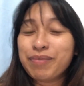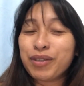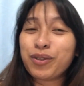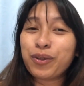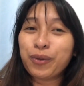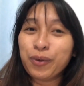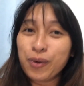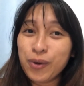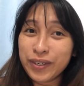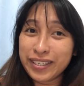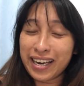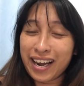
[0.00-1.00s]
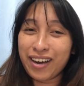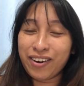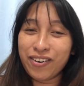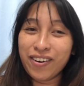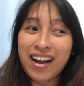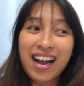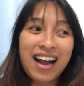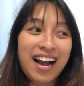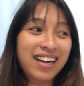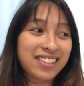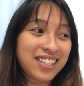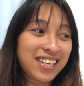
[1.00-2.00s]
matutulog na ako.
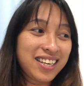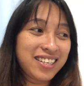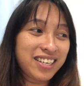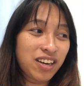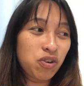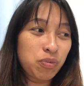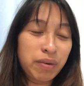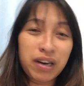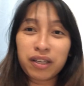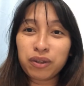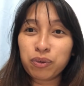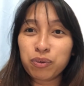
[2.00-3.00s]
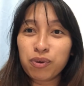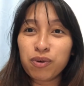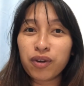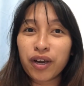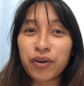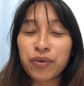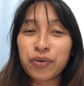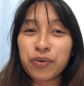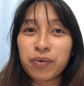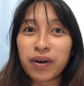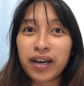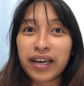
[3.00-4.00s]
Actually, hindi ako makatulog. I don't know
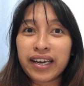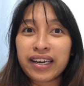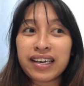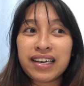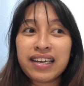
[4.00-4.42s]
why.